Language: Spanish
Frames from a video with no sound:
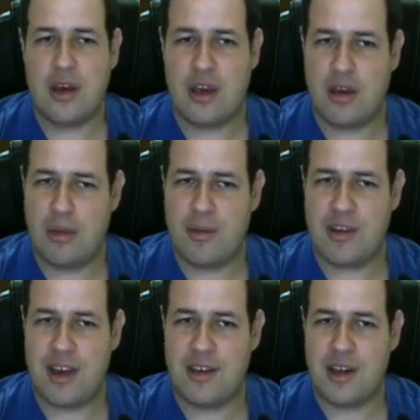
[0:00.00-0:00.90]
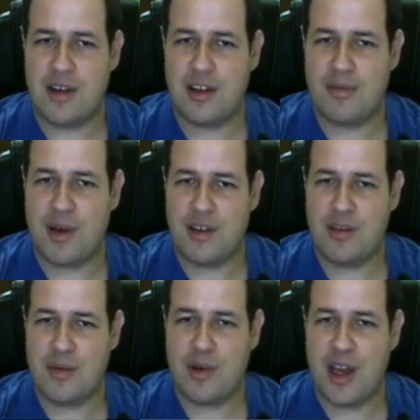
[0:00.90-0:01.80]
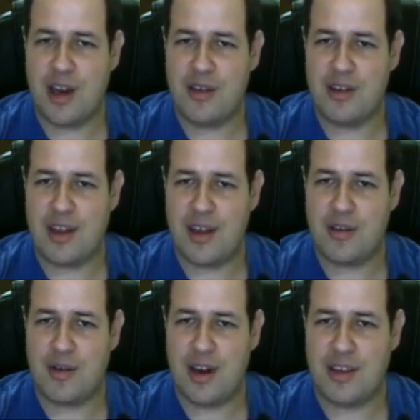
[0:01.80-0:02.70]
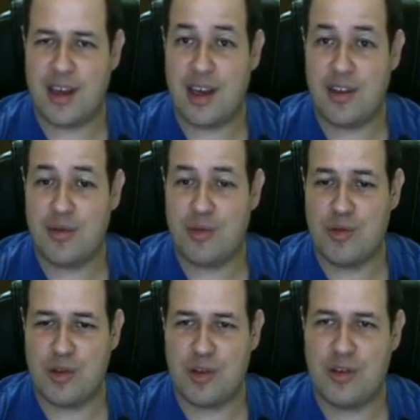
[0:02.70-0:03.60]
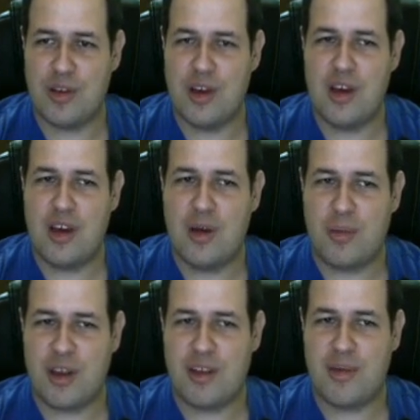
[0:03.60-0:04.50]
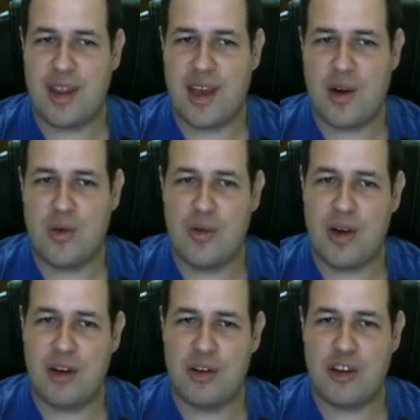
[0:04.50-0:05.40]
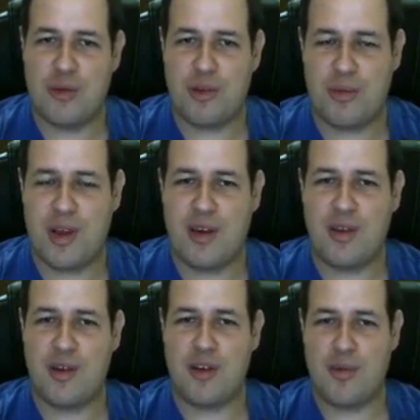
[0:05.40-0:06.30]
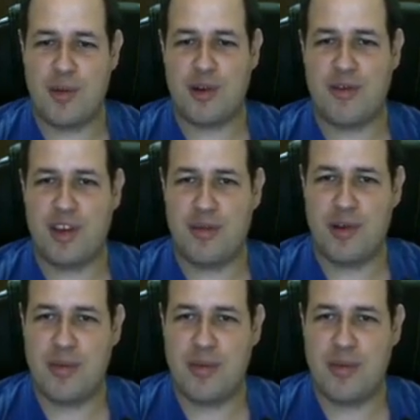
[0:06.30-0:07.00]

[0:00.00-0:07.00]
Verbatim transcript: Eh, vamos a decir que un espacio es homogéneo si dados cualesquiera dos puntos, puedes mandar uno al otro por medio de un homeomorfismo.